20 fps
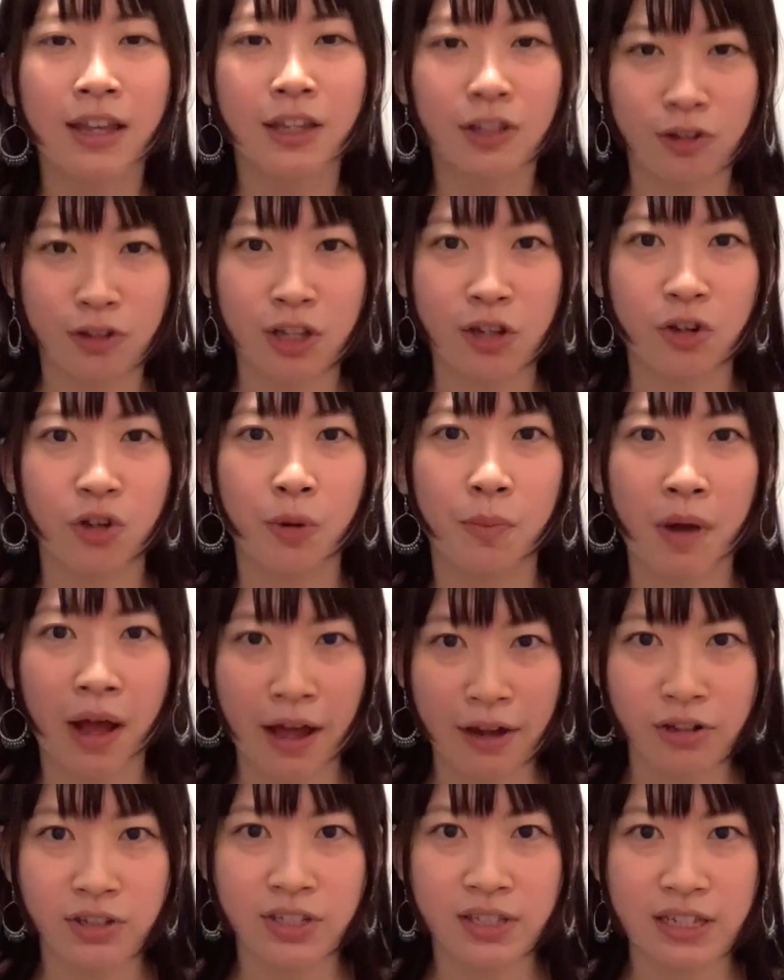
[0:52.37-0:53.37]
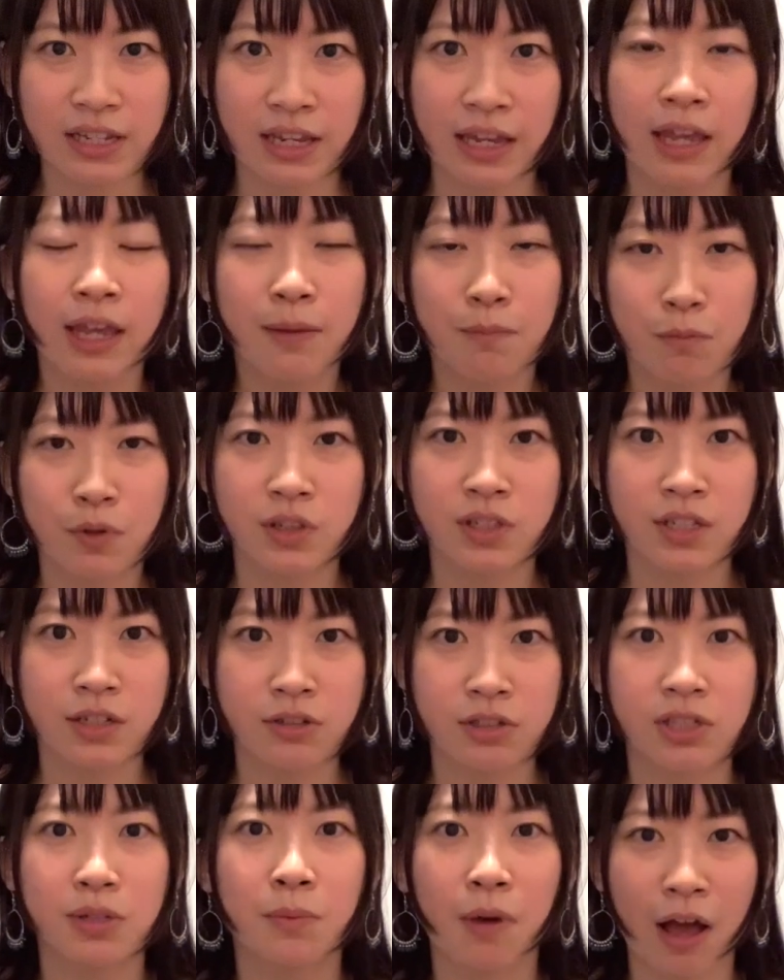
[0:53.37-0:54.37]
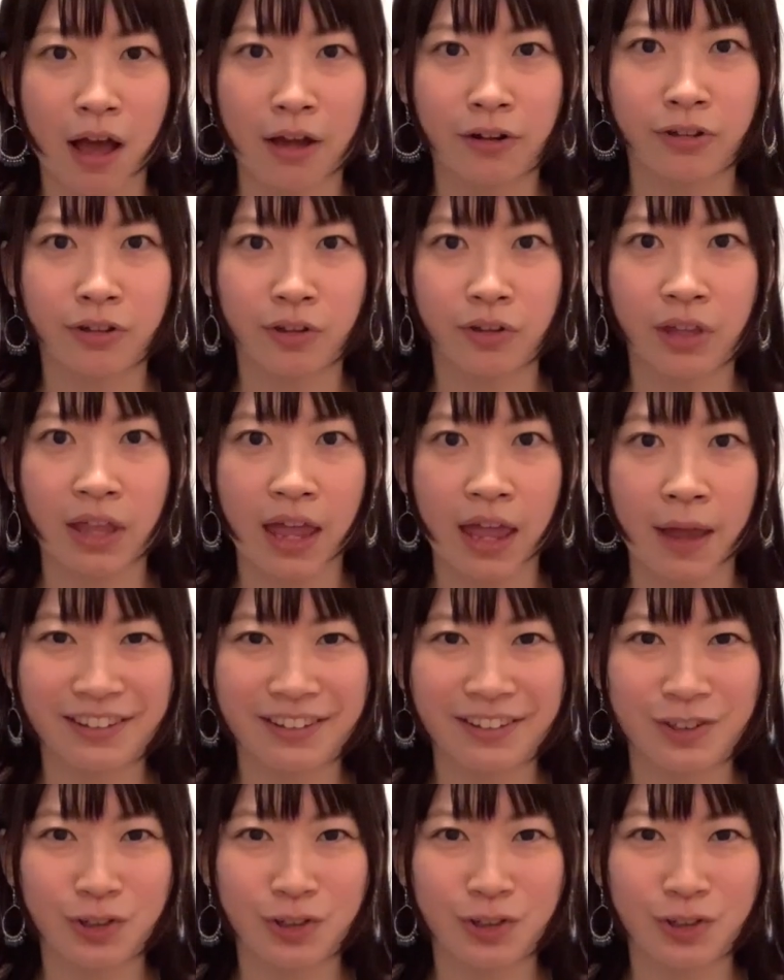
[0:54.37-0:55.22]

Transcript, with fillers: ユニクロもあるし、無印もあるので、